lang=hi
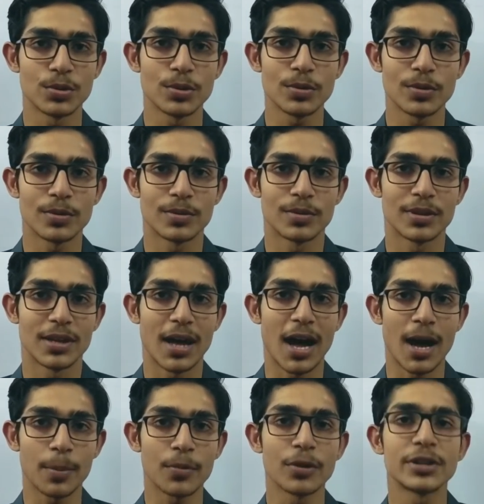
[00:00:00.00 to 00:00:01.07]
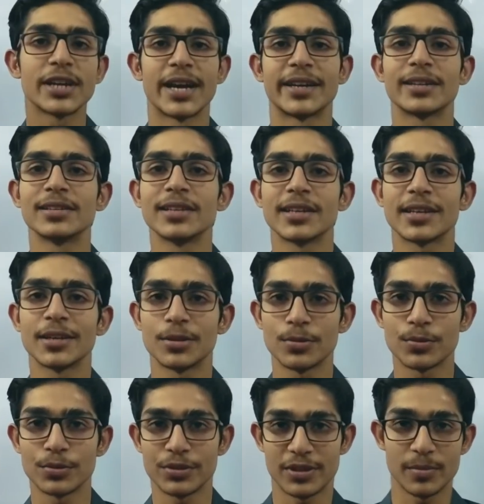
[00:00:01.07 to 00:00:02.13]
तो आपको टाइटल देख के
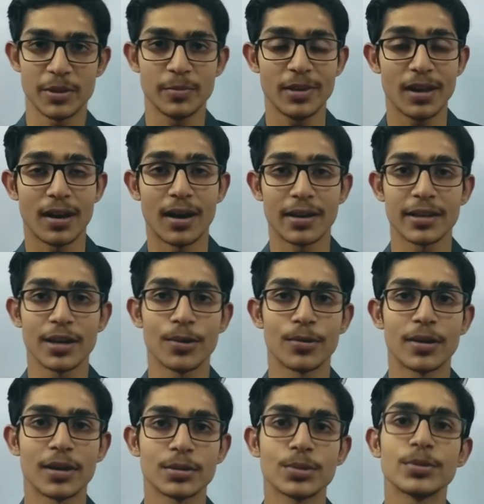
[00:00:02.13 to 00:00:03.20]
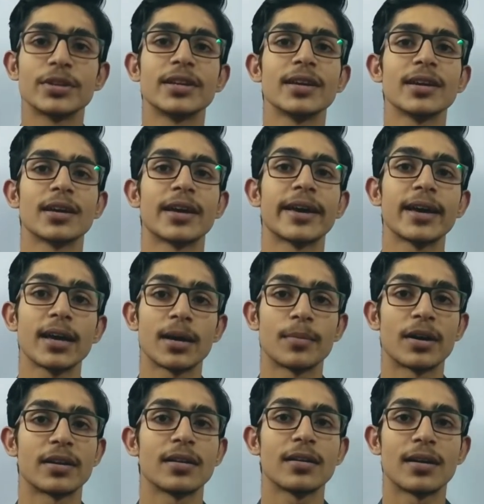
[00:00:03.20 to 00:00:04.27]
तो कुछ समझ में आ गया होगा तो ये है
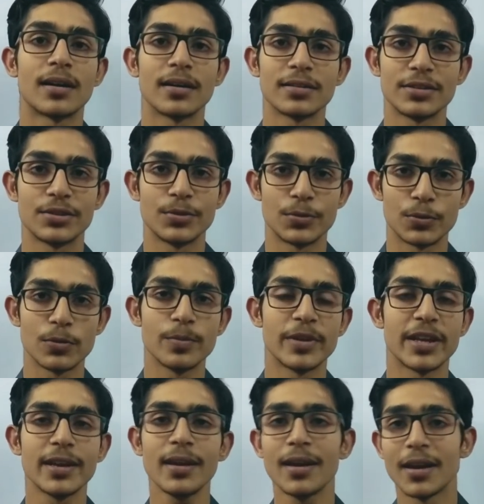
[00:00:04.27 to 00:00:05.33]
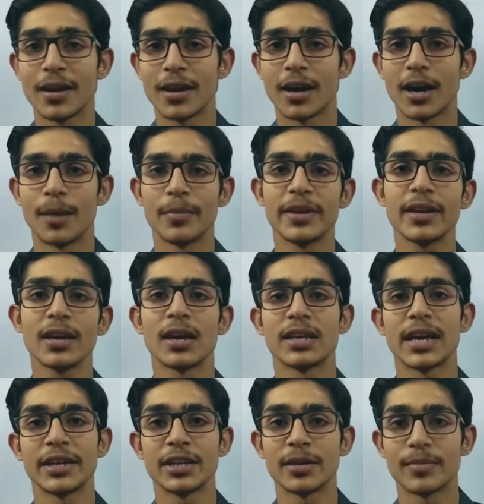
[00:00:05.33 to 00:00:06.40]
हमारा आज यूट्यूब ने
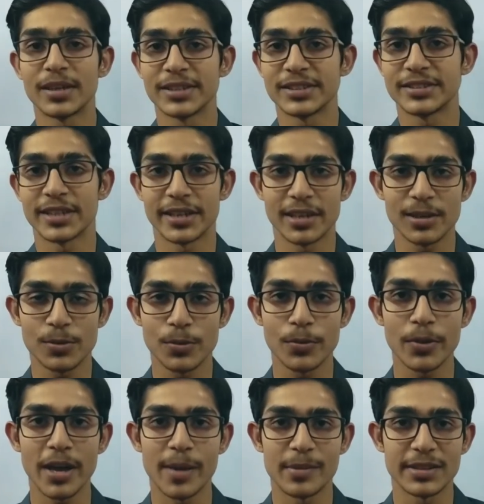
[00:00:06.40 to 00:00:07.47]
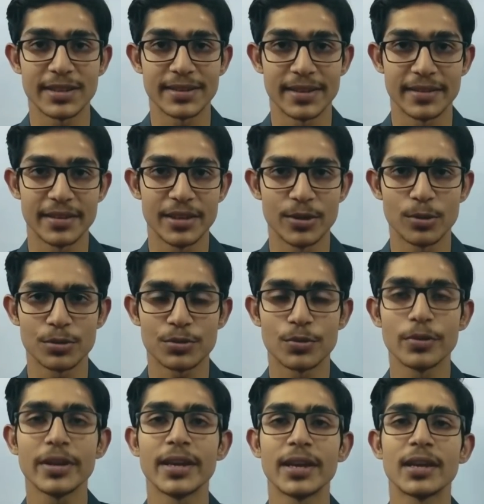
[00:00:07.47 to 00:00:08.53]
हमें यानी हमारे चैनल को एम नोट्स
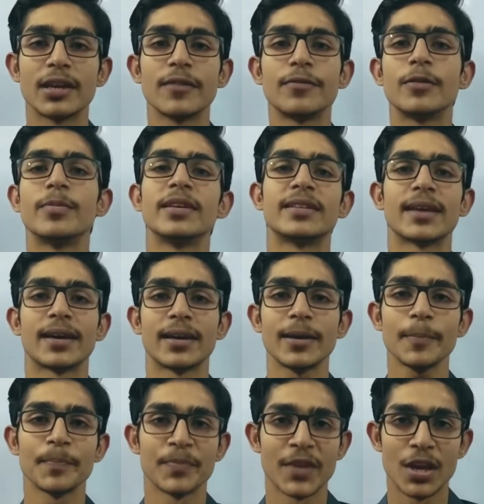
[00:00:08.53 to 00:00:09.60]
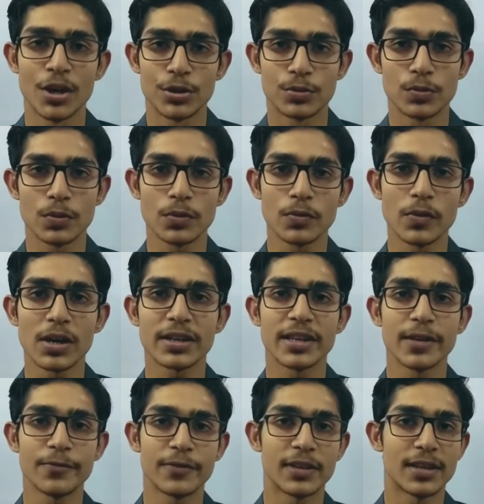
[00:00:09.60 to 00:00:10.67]
को एक गिफ्ट भेजा है तो
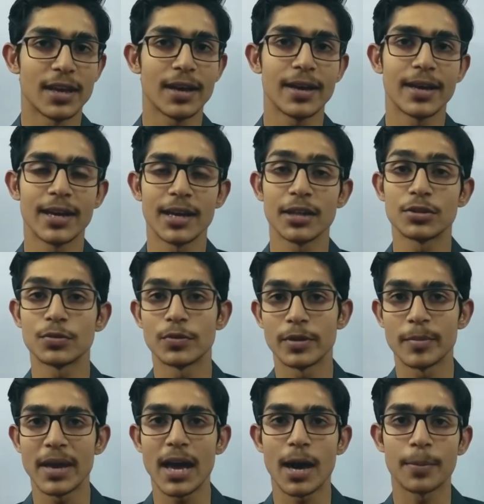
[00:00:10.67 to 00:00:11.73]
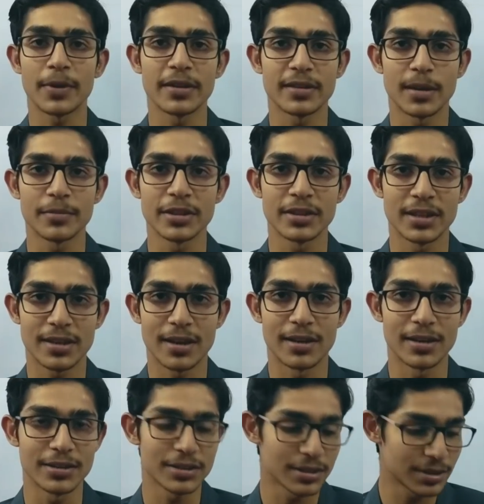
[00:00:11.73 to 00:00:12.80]
वह गिफ्ट क्या है तो वह मैं आपके सामने
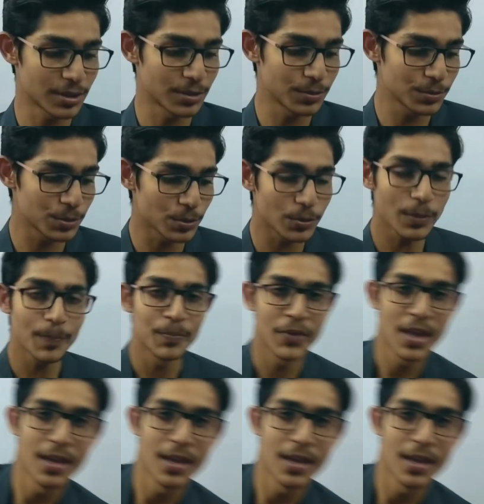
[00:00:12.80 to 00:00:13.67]
दिखाना चाहता हूँ तो